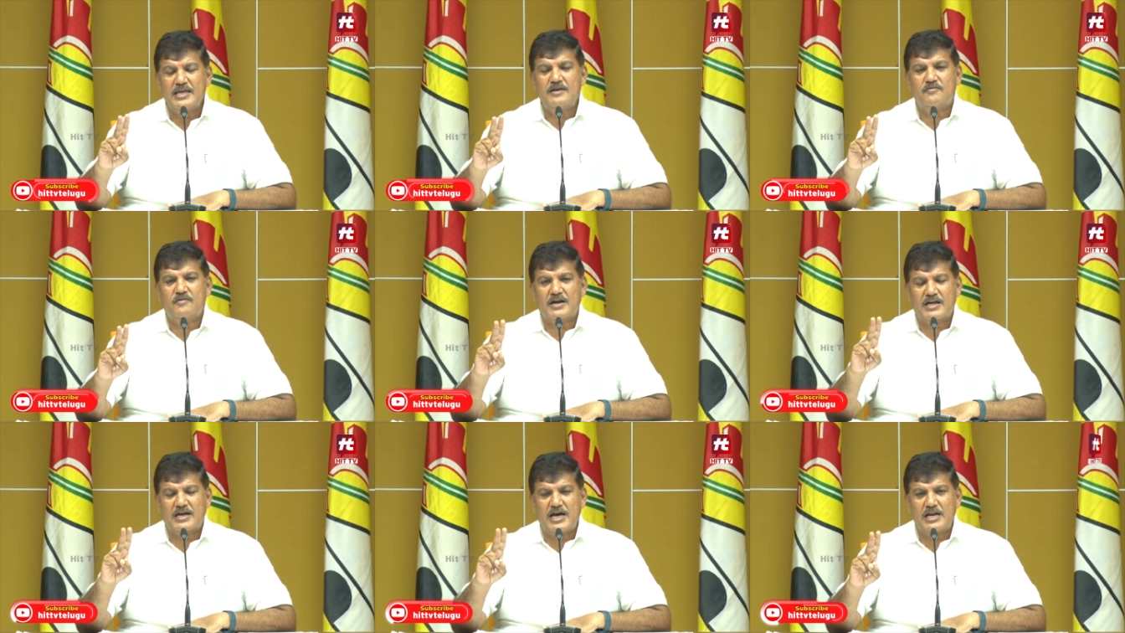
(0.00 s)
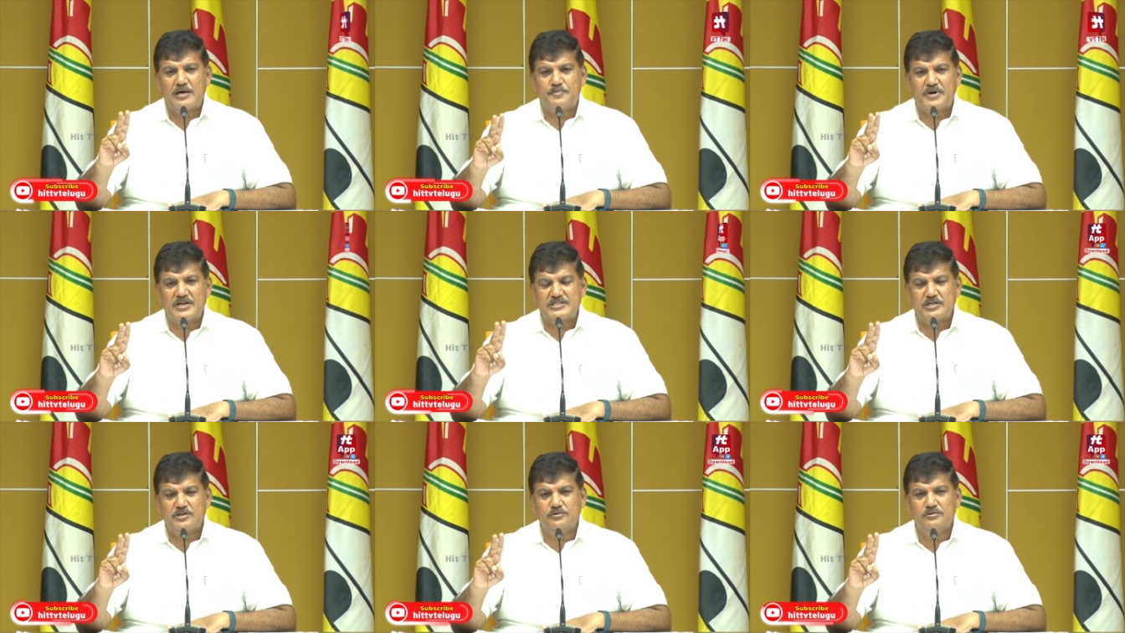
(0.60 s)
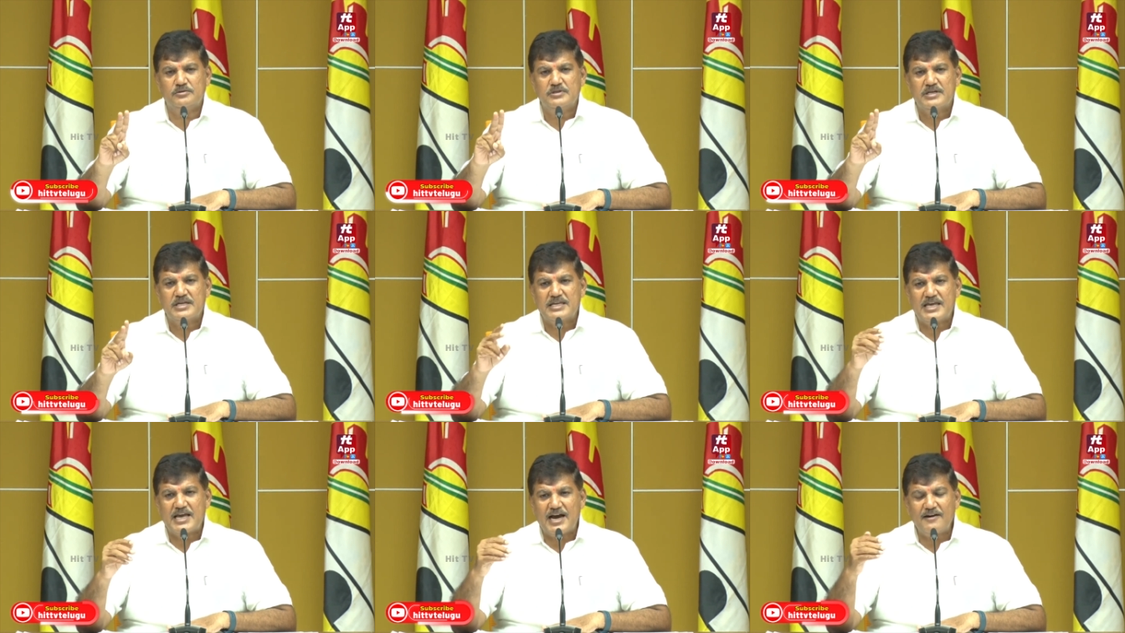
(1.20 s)
ఈ వర్గాల ప్రజలు
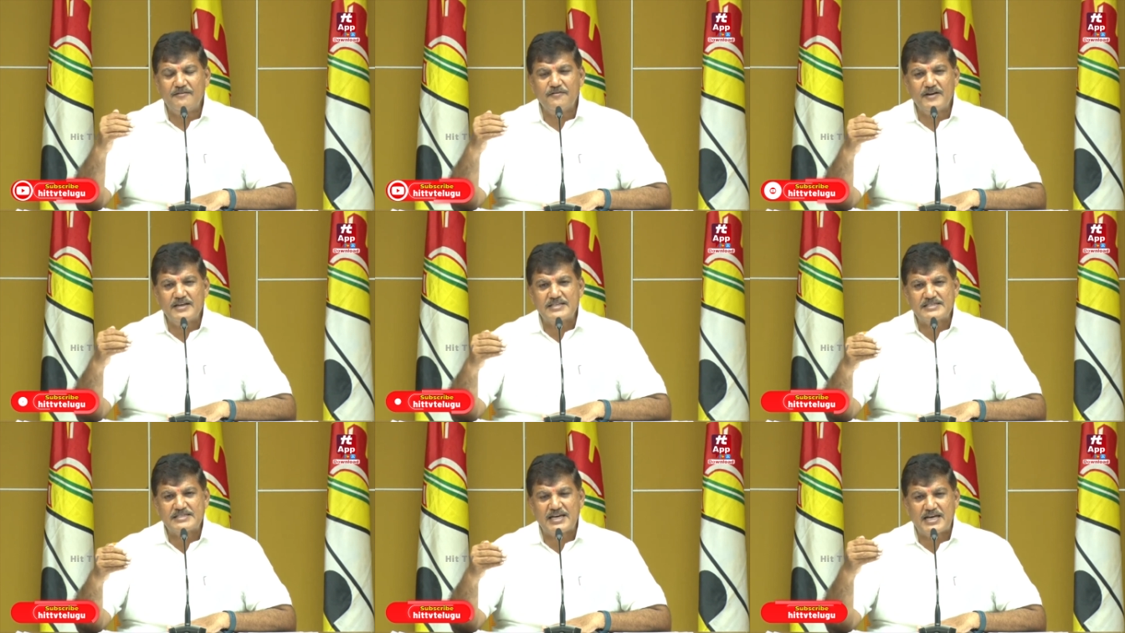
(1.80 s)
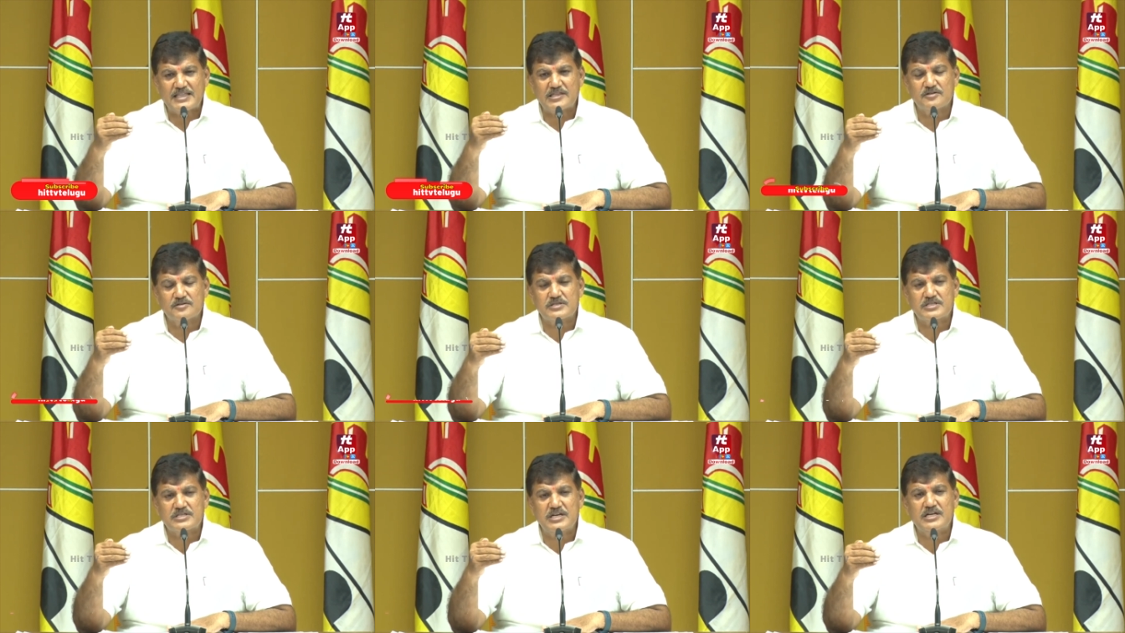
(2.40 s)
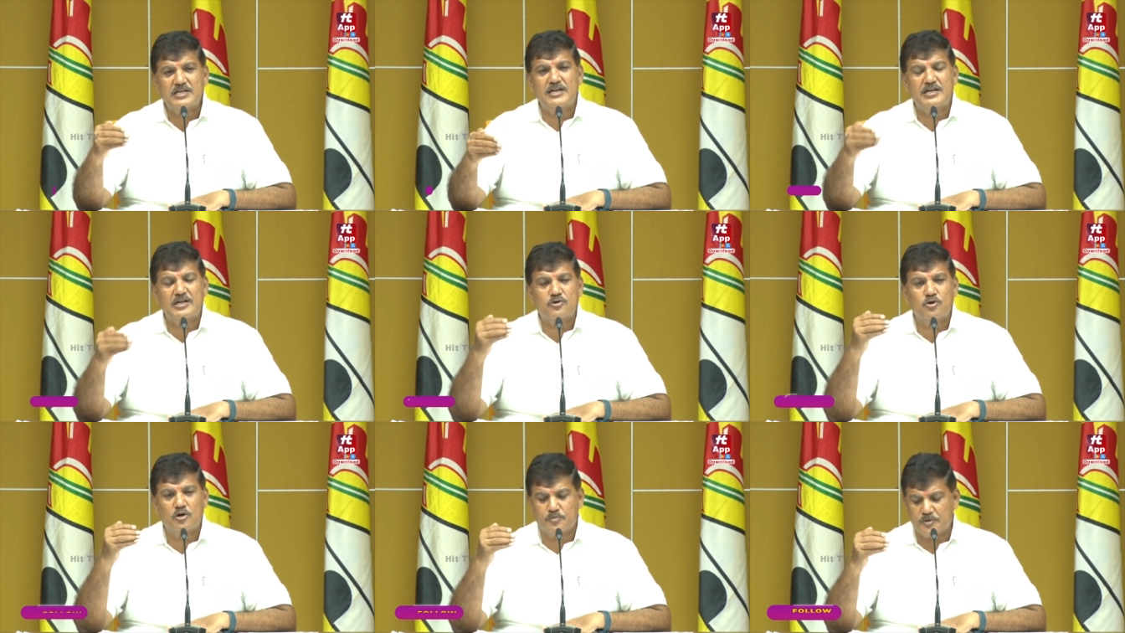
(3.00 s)
యాభై శాతం
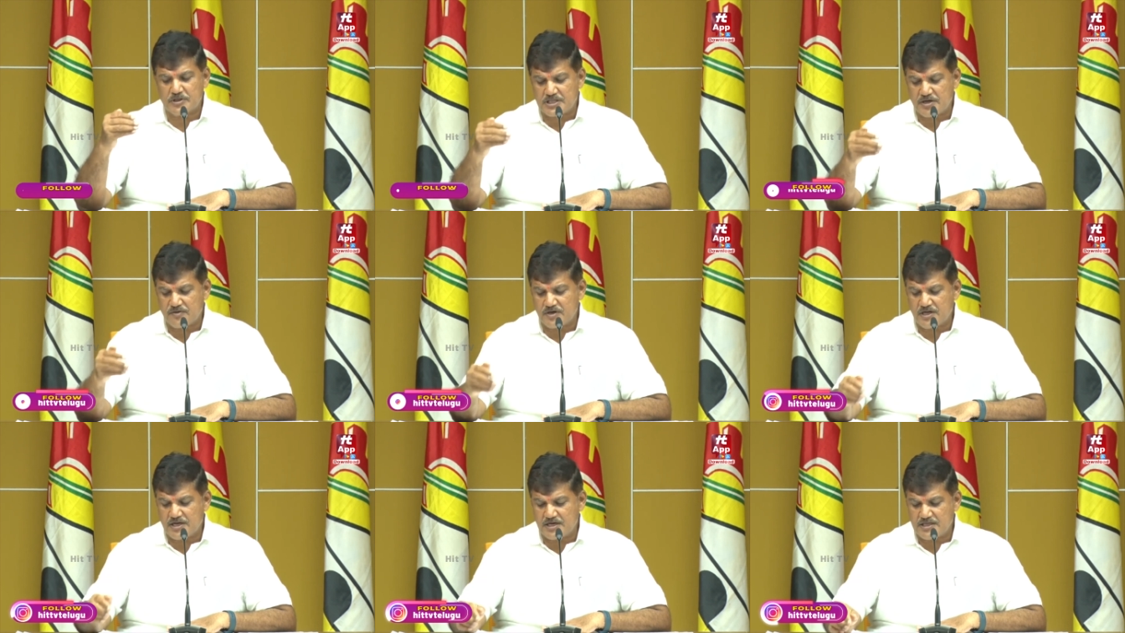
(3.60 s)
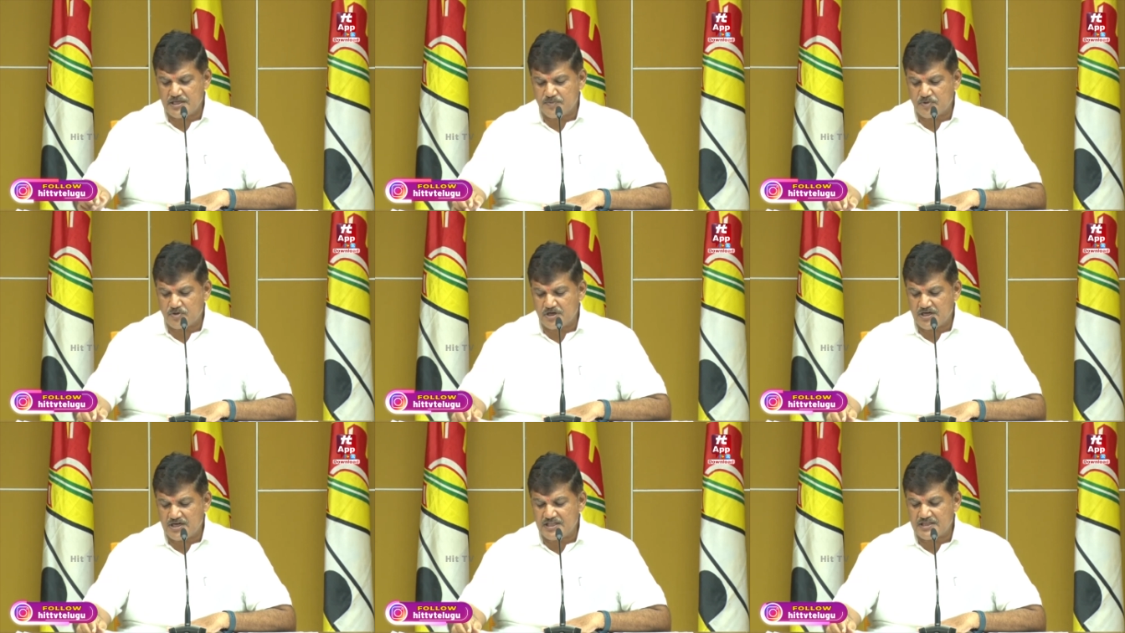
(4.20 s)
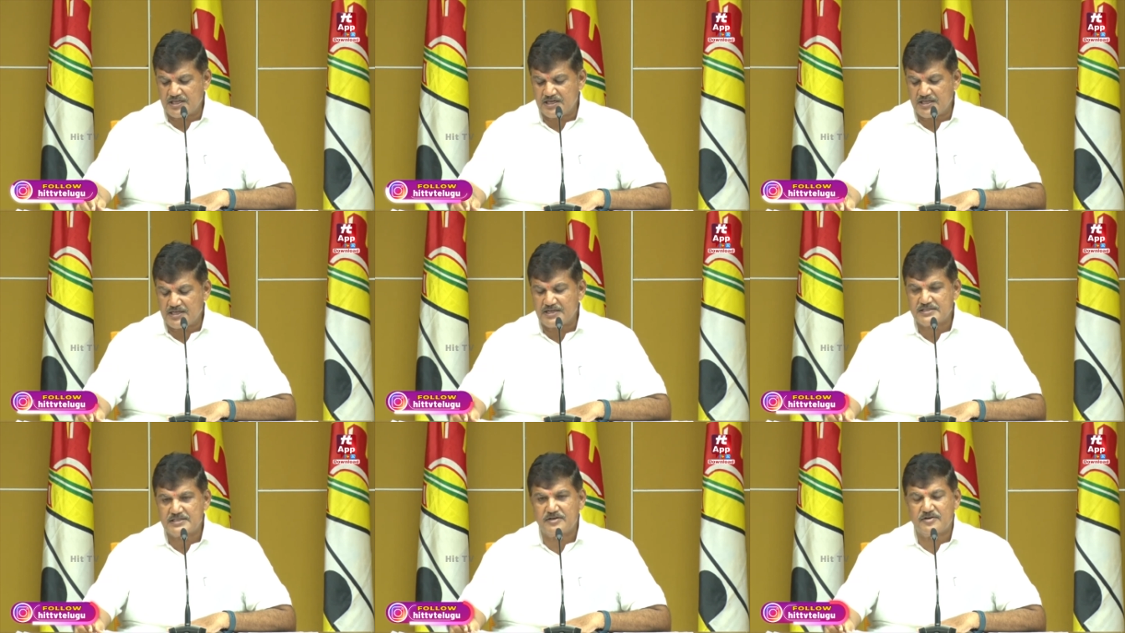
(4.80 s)
సీట్లని కోల్పోతా ఉన్నారని చెప్పి కూడా నేను
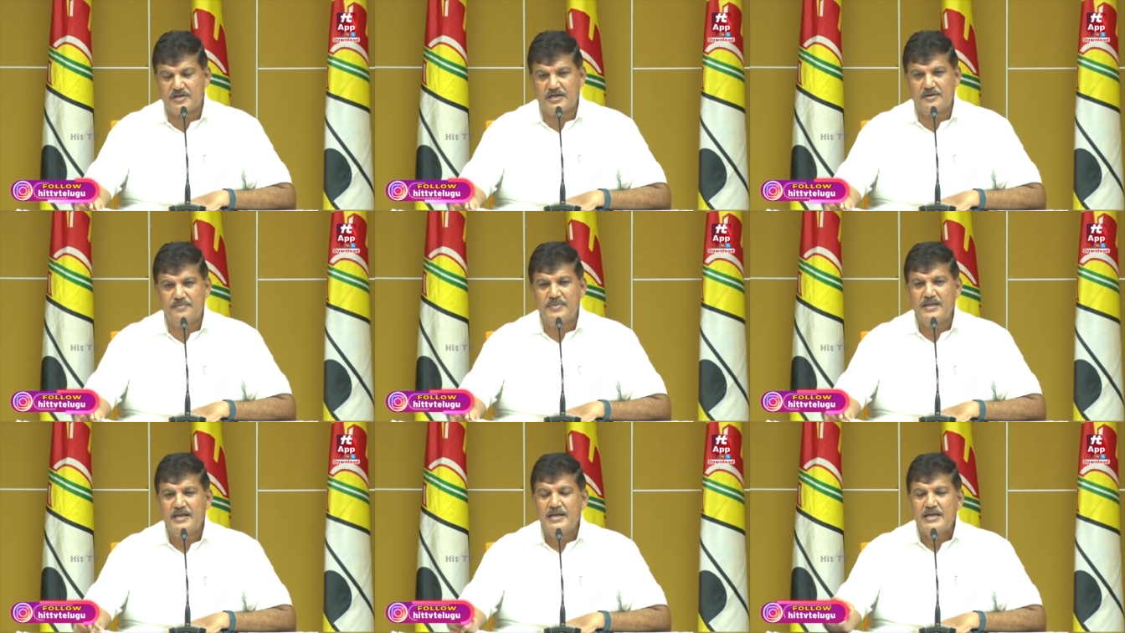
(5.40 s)
తెలియజేస్తా ఉన్నా